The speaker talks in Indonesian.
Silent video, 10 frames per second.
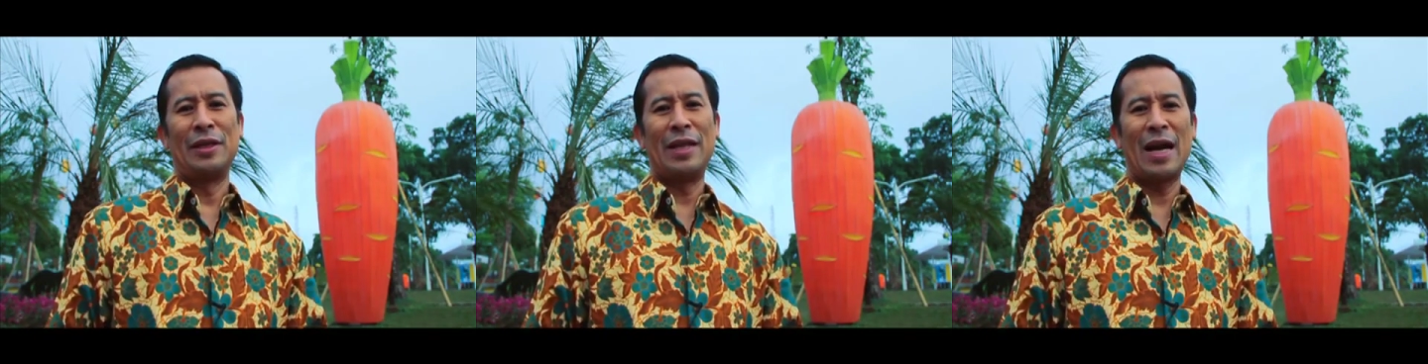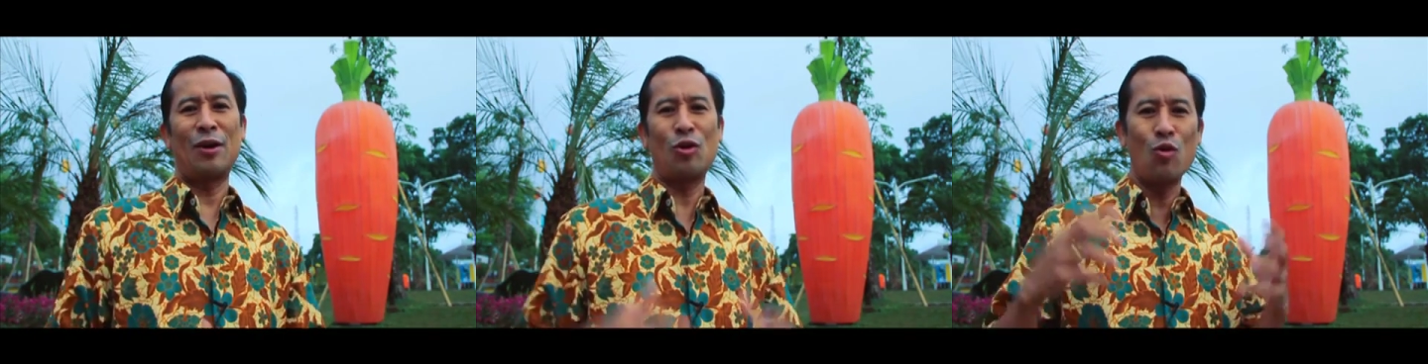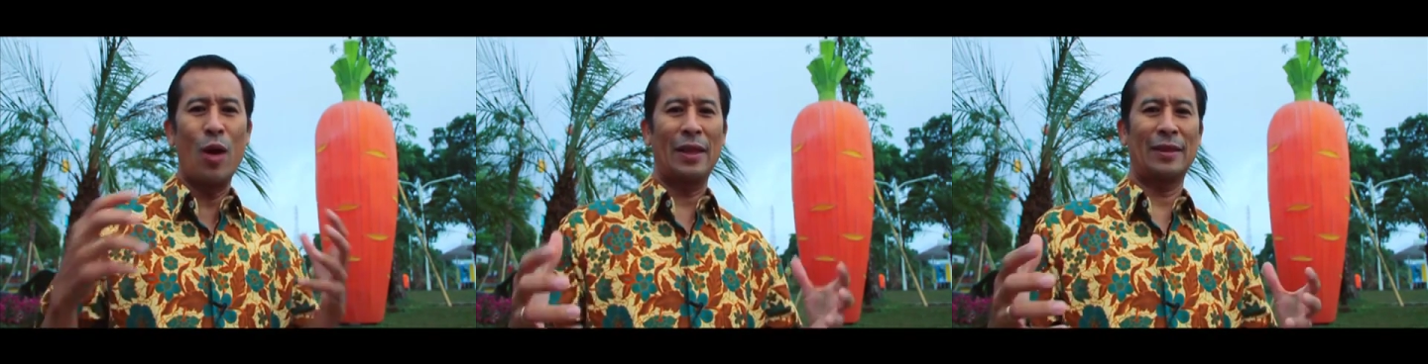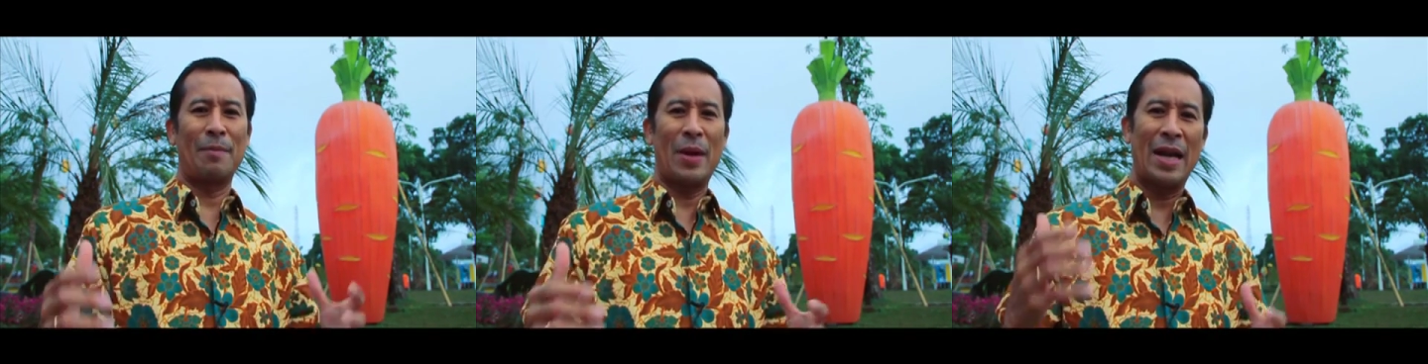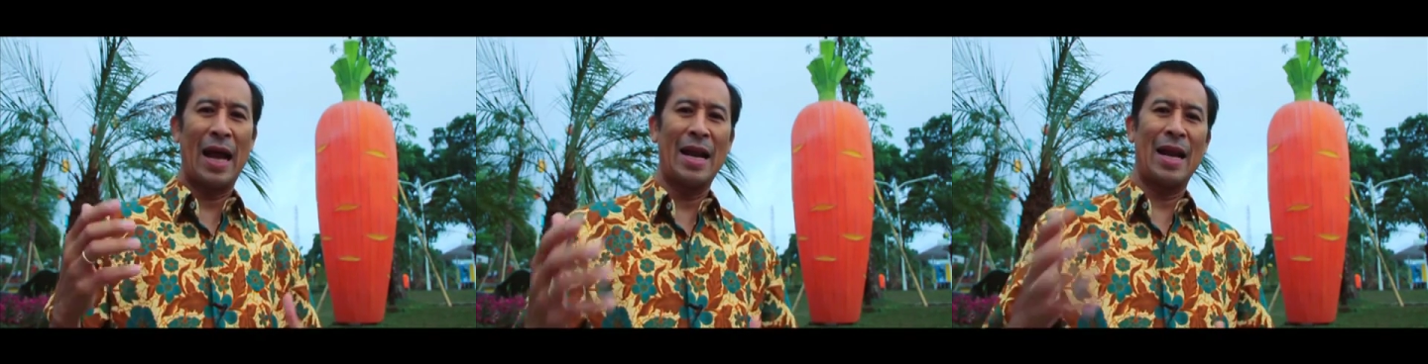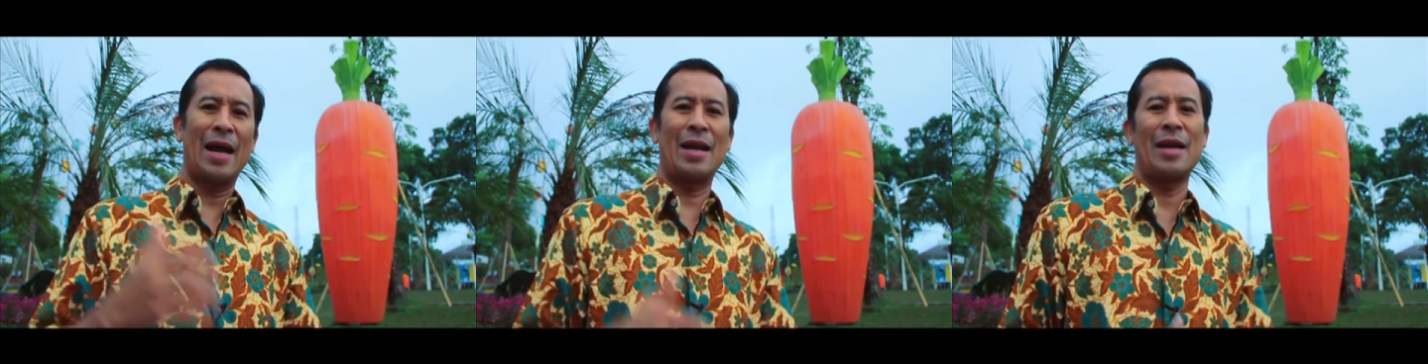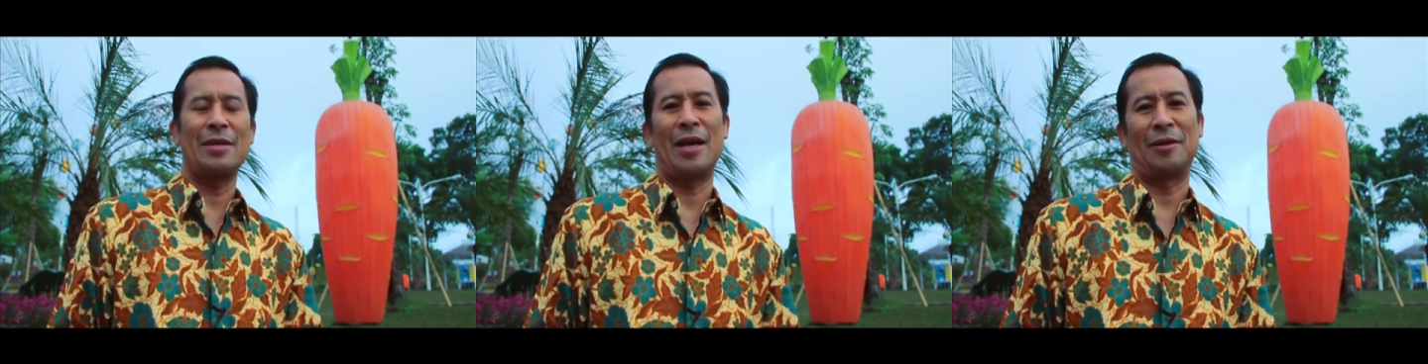yang kuat kepada
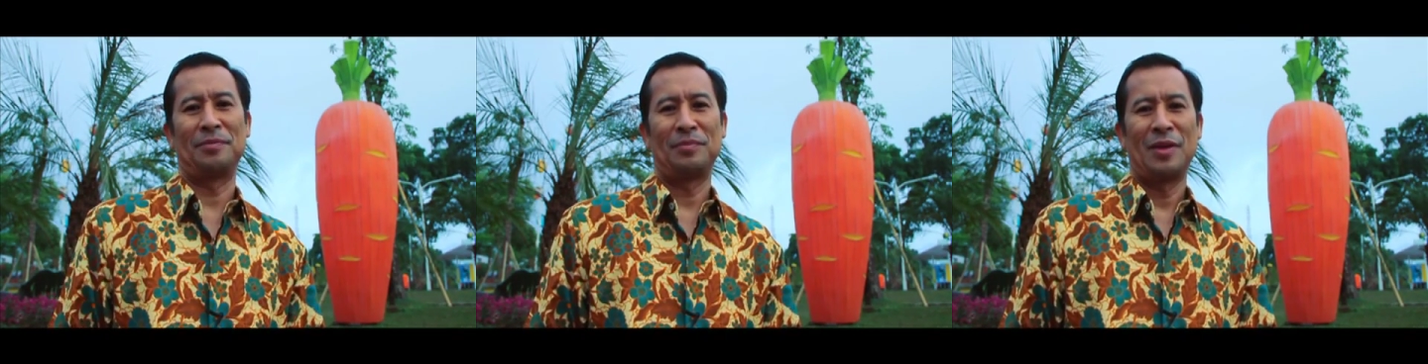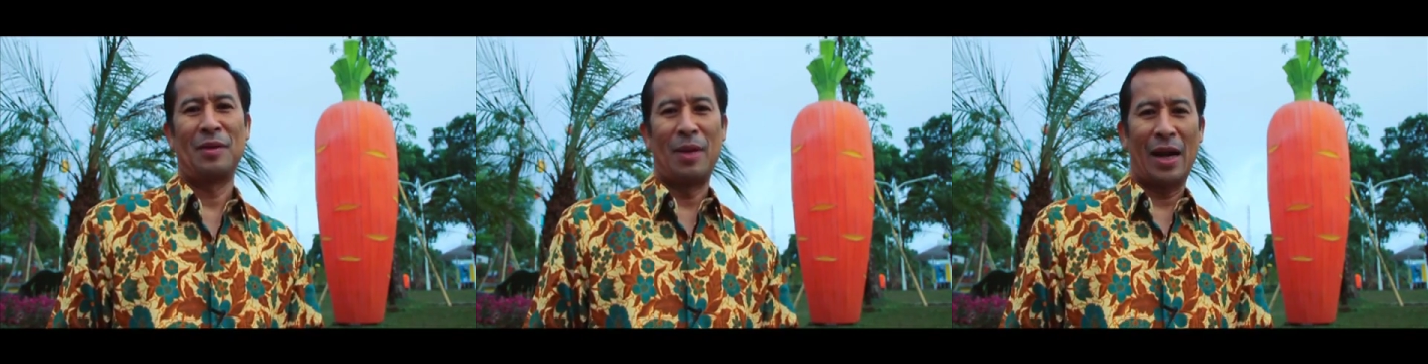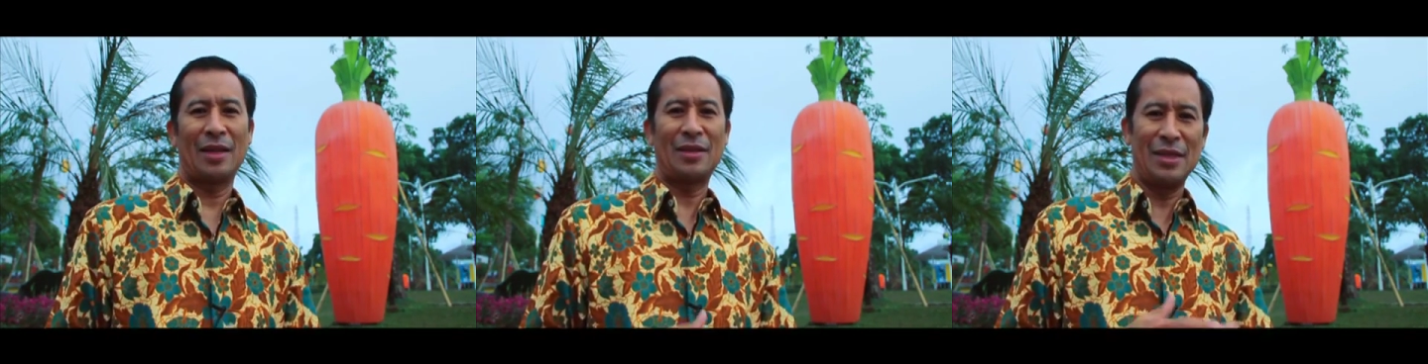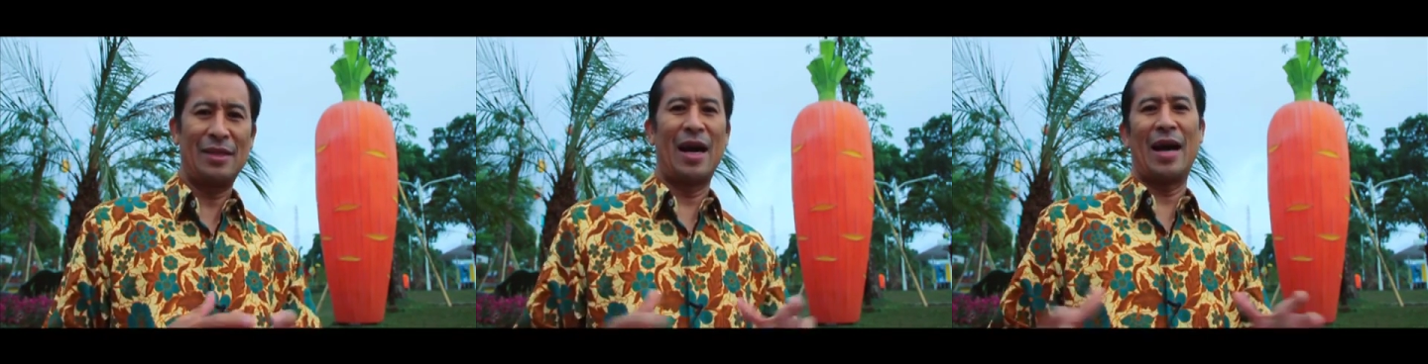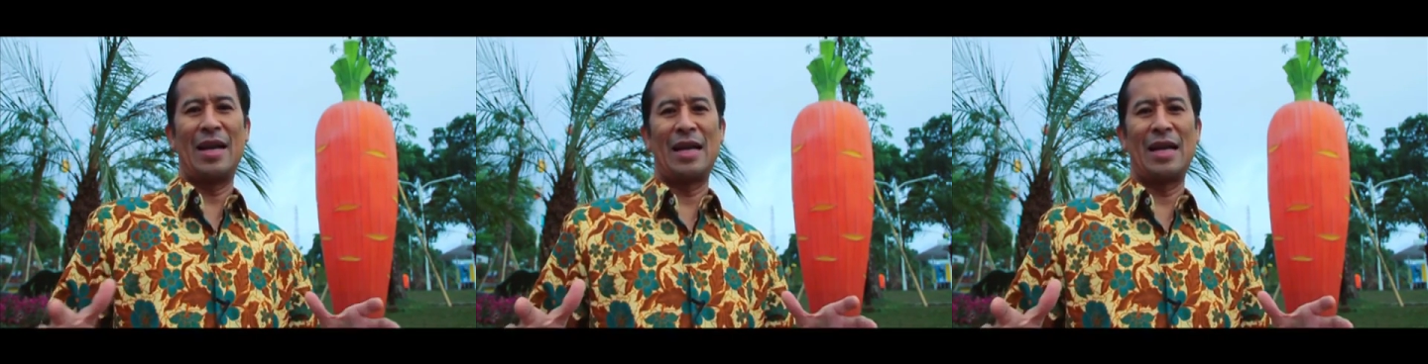anak-anaknya? Maka tidak ada